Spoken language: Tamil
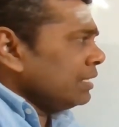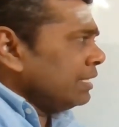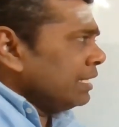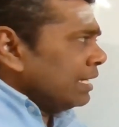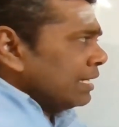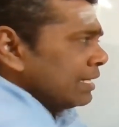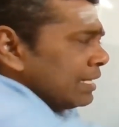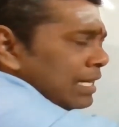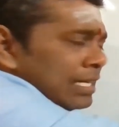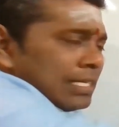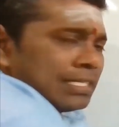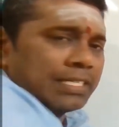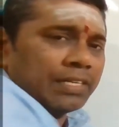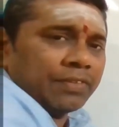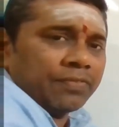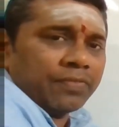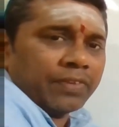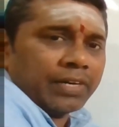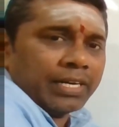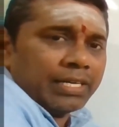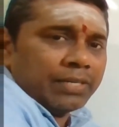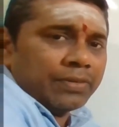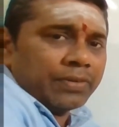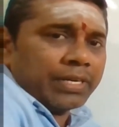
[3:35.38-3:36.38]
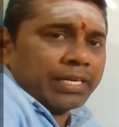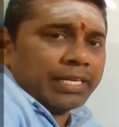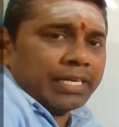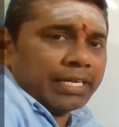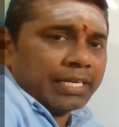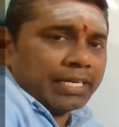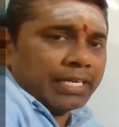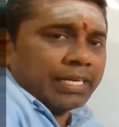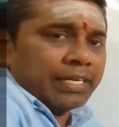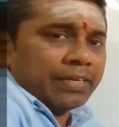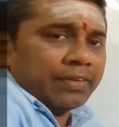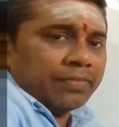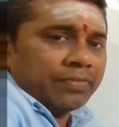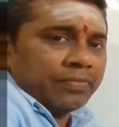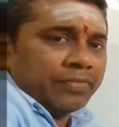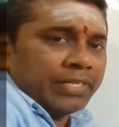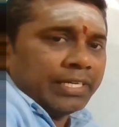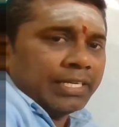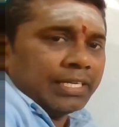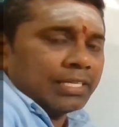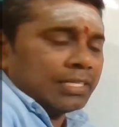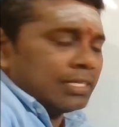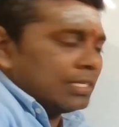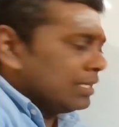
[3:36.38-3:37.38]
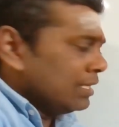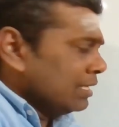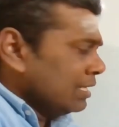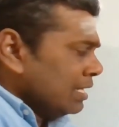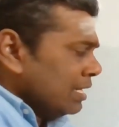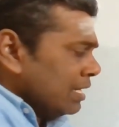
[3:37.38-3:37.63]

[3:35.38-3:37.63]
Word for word: ஏனென்றால் செவ்வாயினுடைய வீடு அது